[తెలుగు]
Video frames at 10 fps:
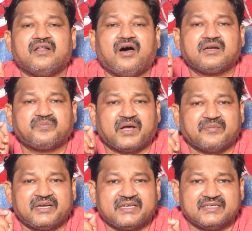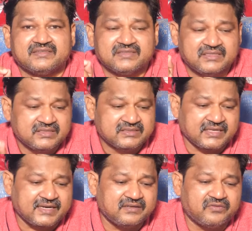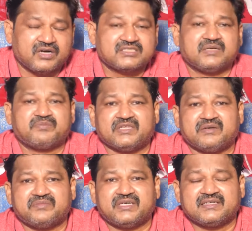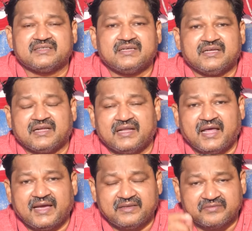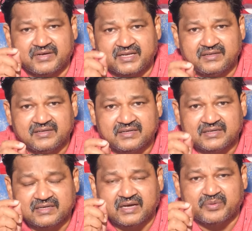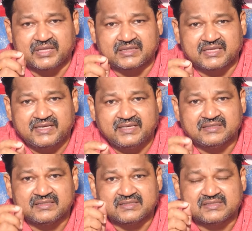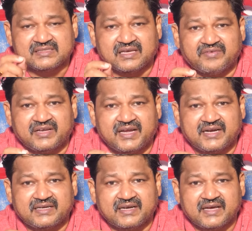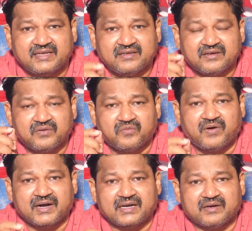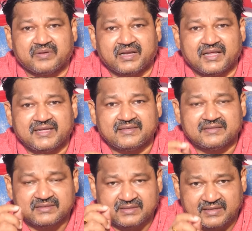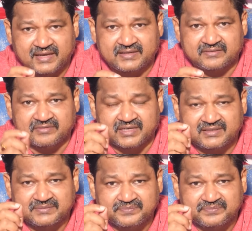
నాట్ పర్మిటెడ్ సెకండ్ వాట్సాప్ నంబర్ నైన్ వన్ డబల్ త్రీ సెవెన్ ఎయిట్ నైన్ వన్ డబల్ నైన్ నైన్ వన్